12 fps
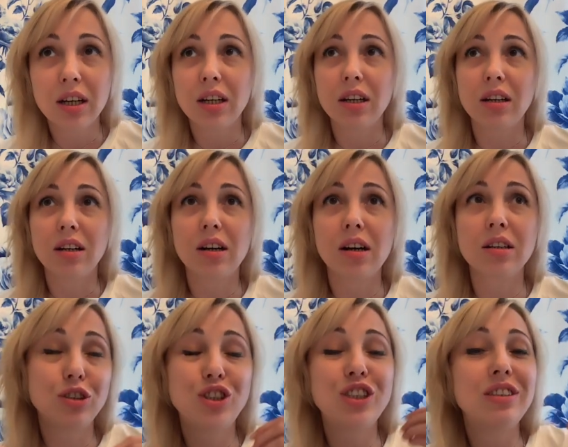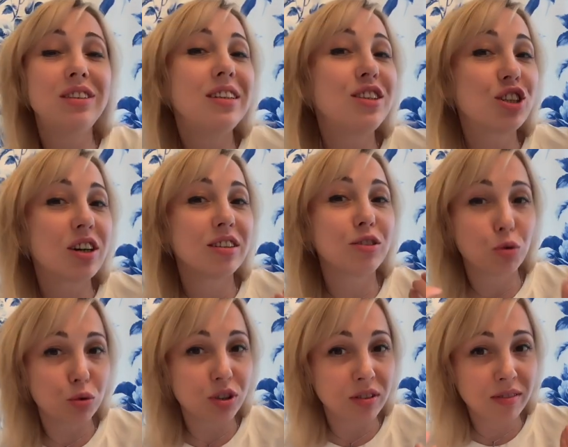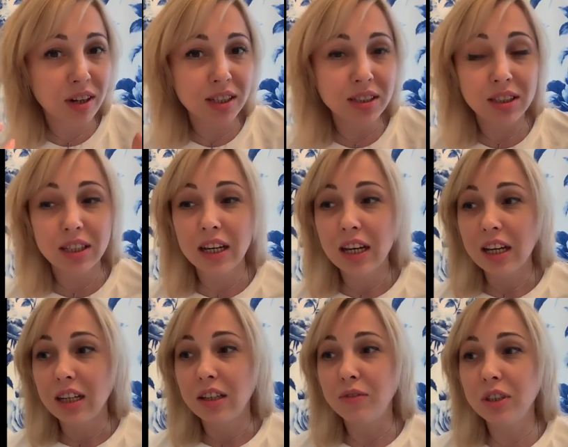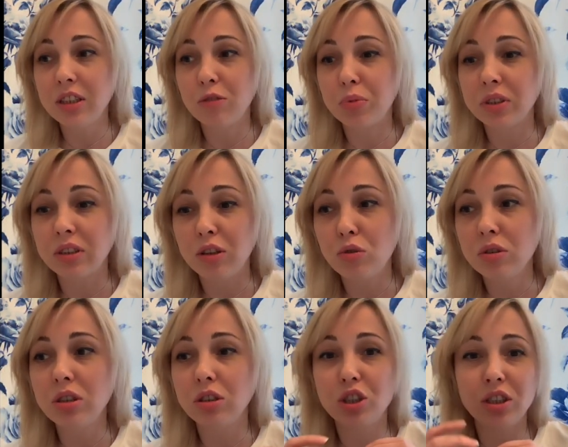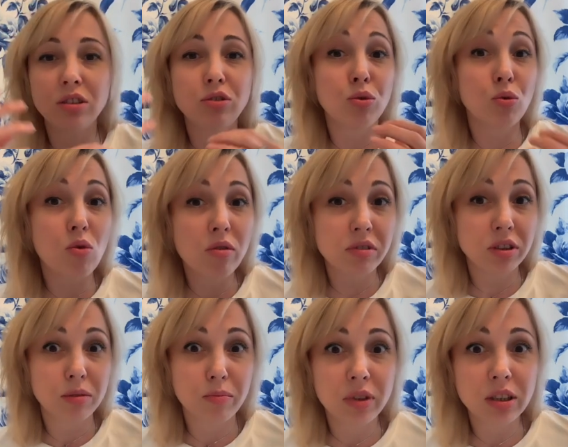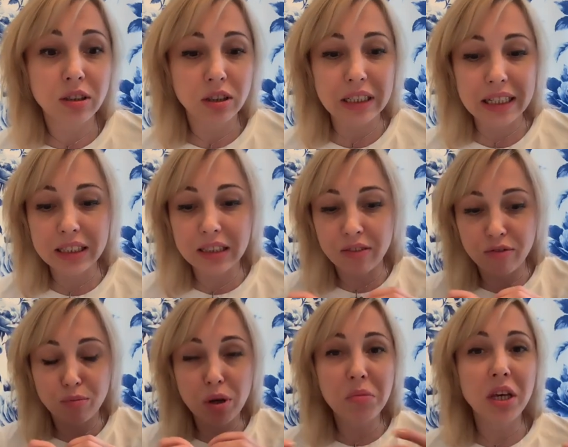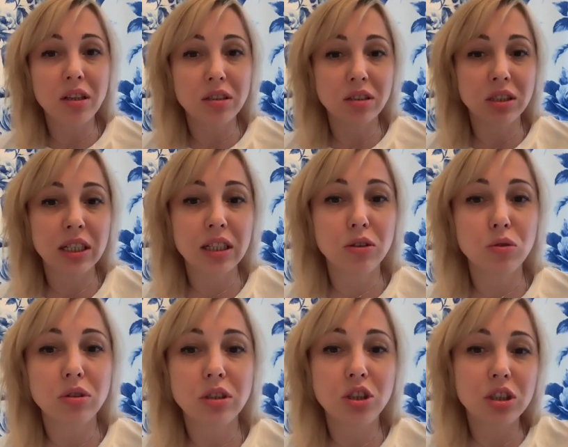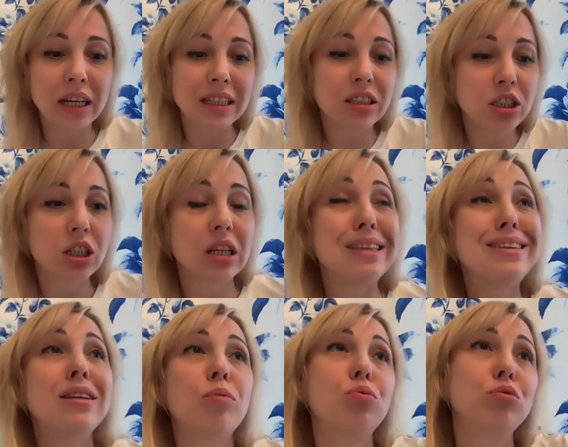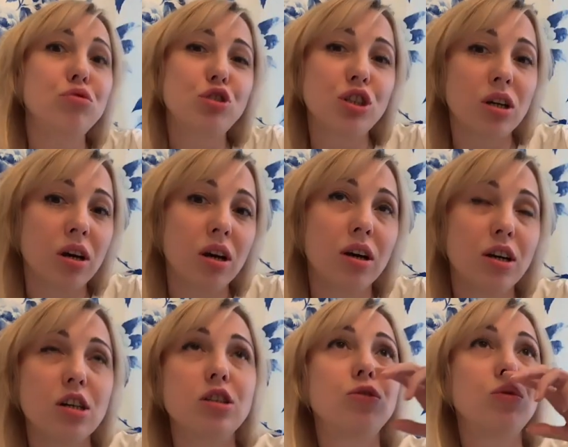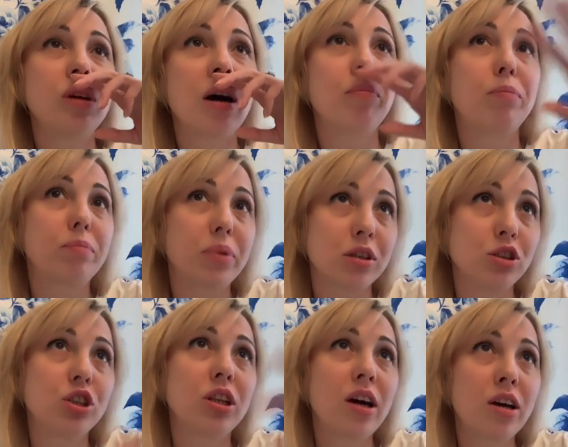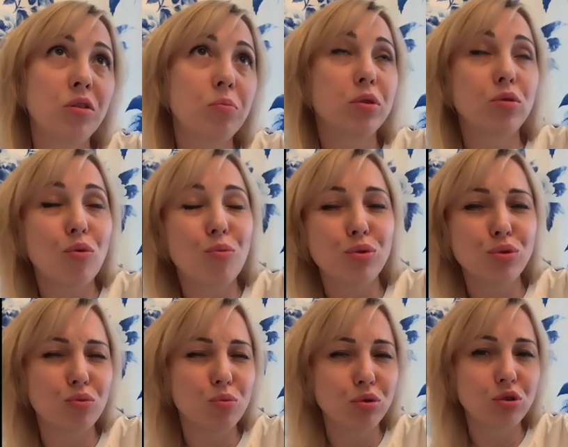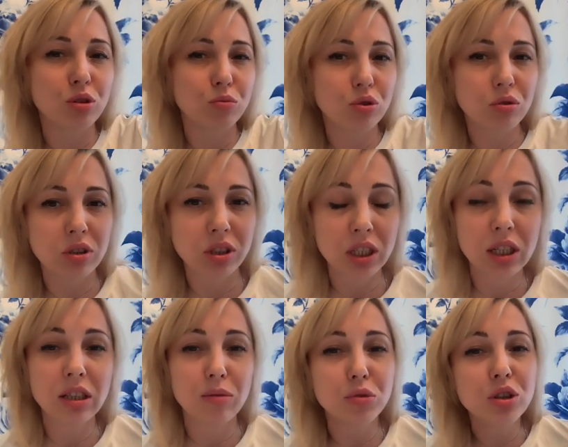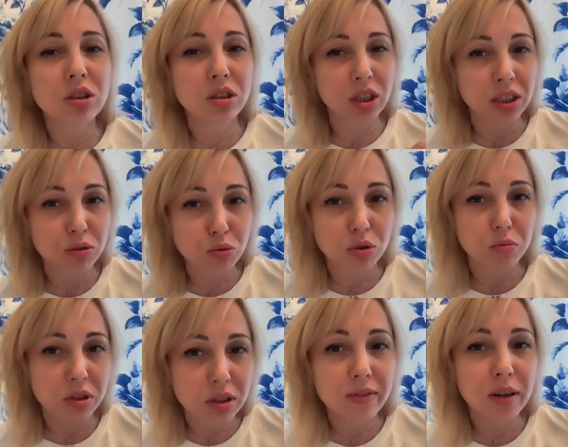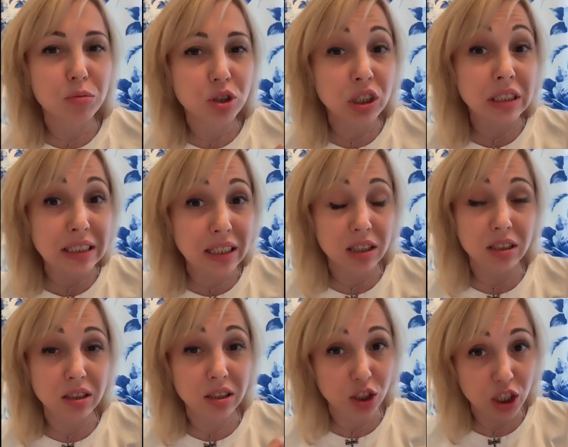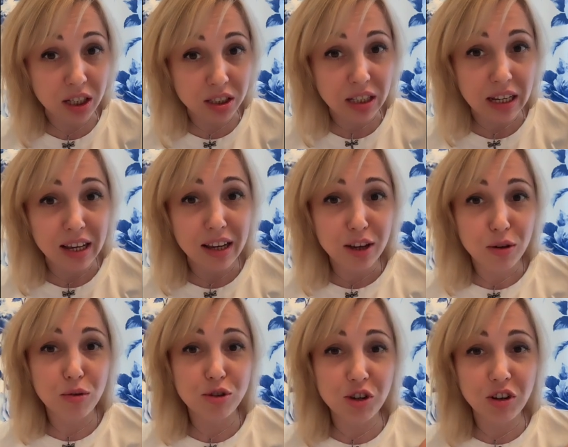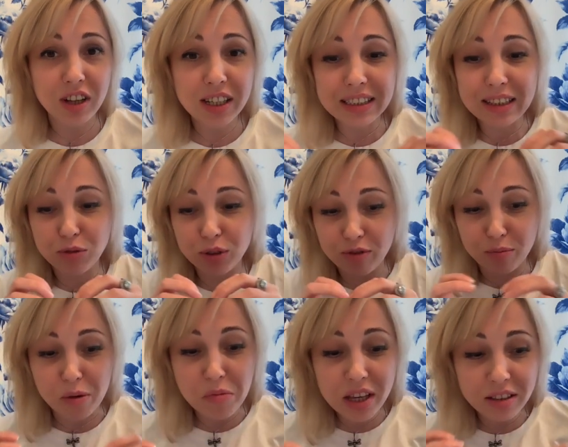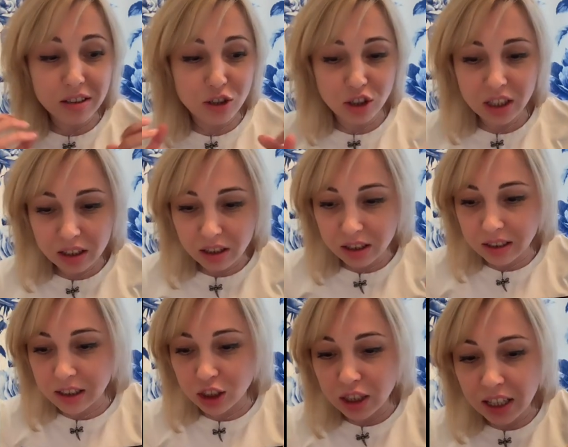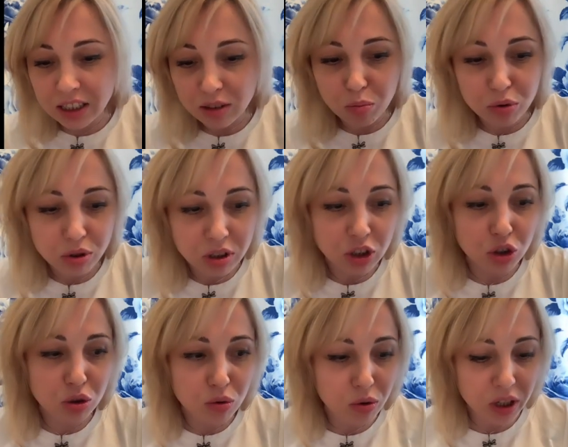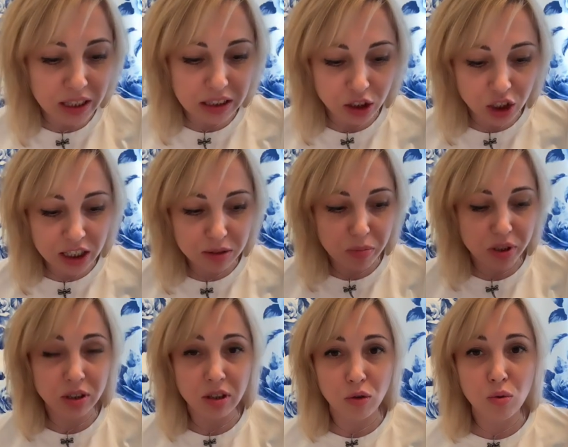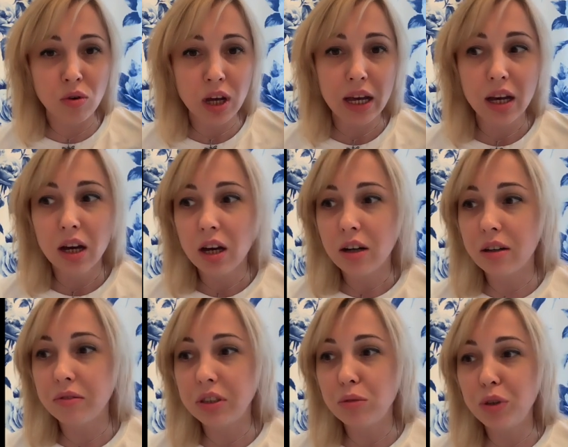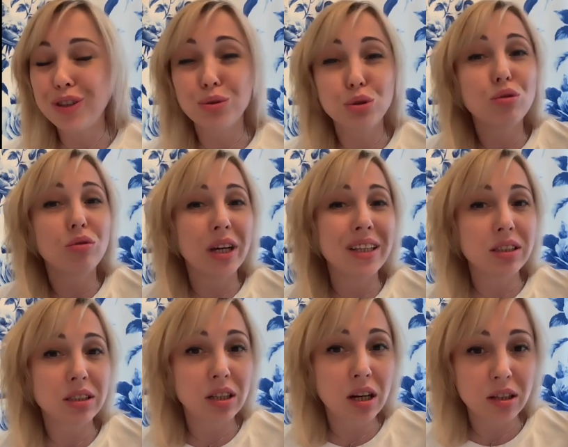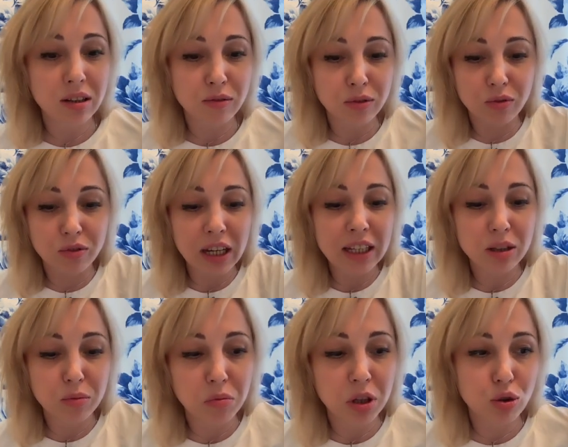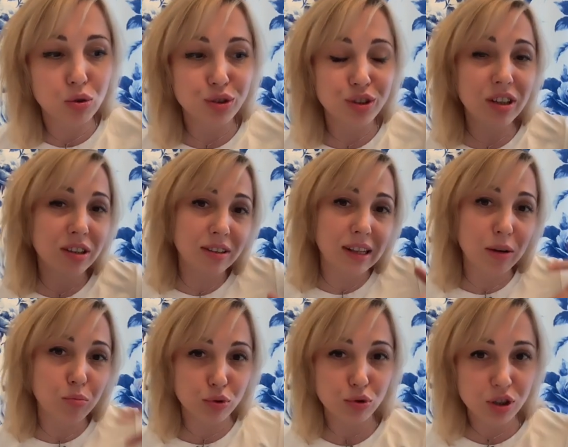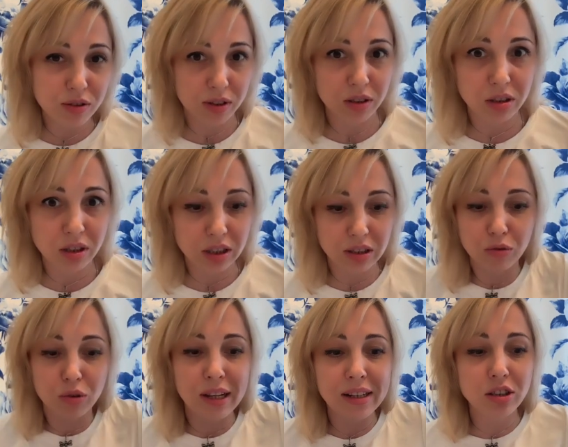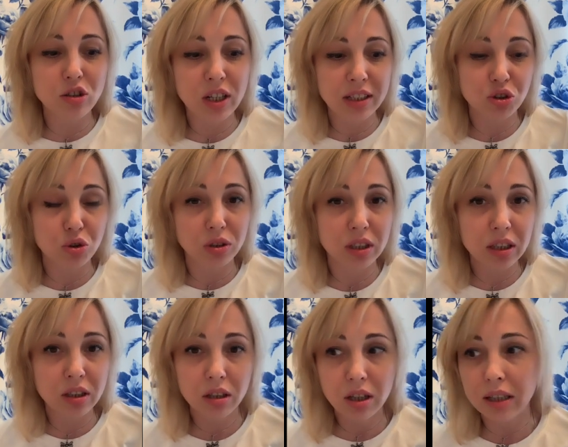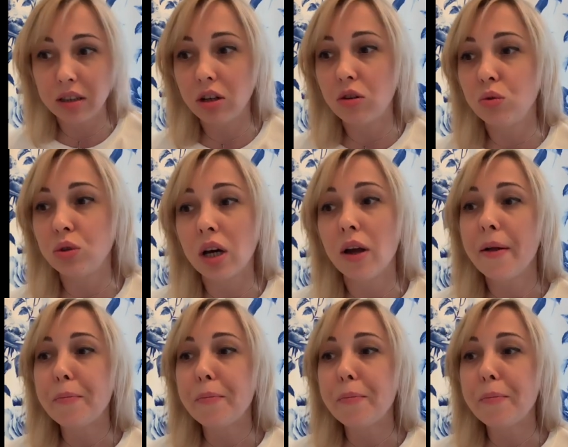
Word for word: э, как частичка тоже вас, и вы себя познаете через другого. Это, блин, интересно в моменте делать. То есть читать книжки не на будущее, что я прочитаю и потом буду в будущем что-то делать. А мы же сейчас учимся с вами жить здесь и сейчас, и очень классно вот в моменте читать, наслаждаться просто, что я сейчас познаю э, в себе, то, что я не знала вот в данный момент. То есть не для будущего это делать, а вот для сейчас. Тогда да, это круто.